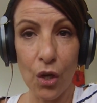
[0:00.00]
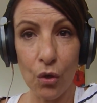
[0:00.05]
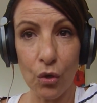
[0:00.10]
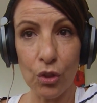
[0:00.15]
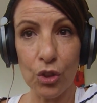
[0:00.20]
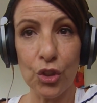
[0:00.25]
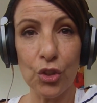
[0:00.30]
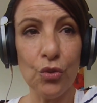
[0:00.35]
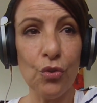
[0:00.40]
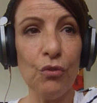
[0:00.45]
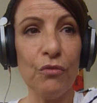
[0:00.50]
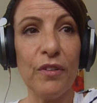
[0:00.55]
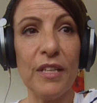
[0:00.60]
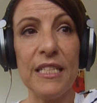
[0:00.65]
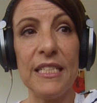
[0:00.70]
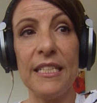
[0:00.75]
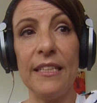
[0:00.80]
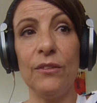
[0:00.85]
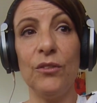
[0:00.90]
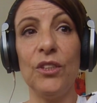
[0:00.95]
Continuo
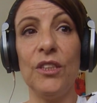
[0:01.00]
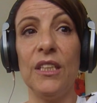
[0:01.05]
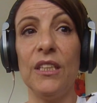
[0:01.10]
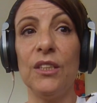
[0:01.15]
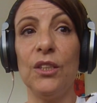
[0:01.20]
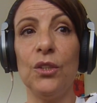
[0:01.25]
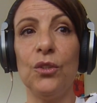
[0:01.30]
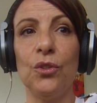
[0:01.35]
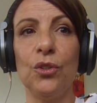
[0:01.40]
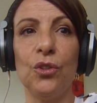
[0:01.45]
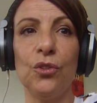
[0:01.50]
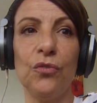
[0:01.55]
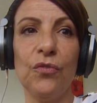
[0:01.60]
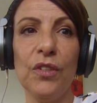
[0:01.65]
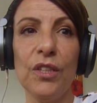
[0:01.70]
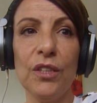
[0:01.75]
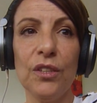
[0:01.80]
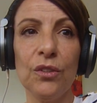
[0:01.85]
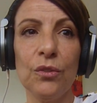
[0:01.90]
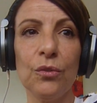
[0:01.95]
fazendo exercícios
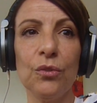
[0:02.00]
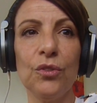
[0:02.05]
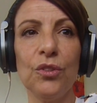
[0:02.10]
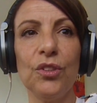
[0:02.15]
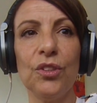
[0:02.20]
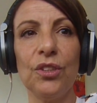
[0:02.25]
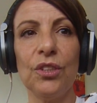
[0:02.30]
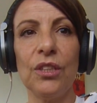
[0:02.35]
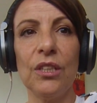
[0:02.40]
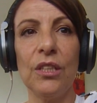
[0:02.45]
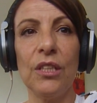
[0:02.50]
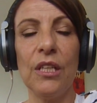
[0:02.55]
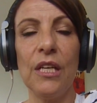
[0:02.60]
físicos,